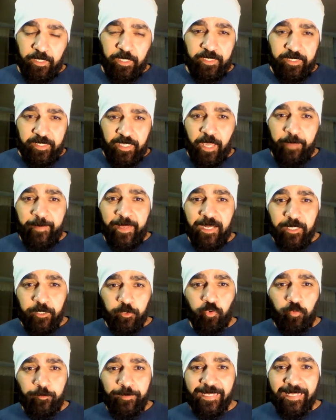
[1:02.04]
ياما
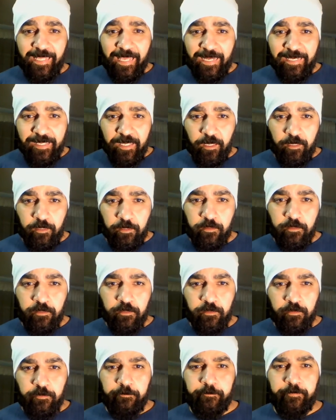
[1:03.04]
الهدوم الغالية
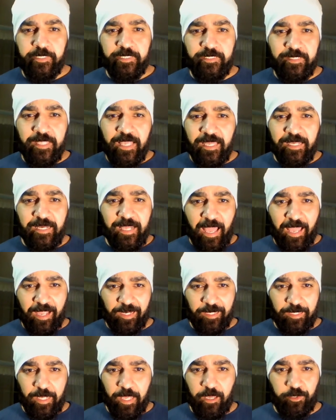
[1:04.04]
بتداري
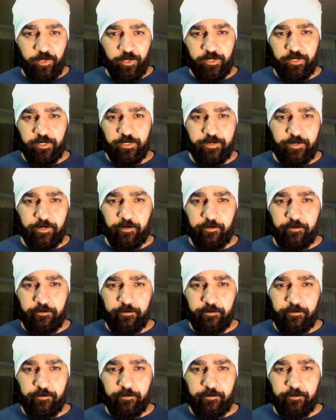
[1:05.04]
أخلاق رخيصة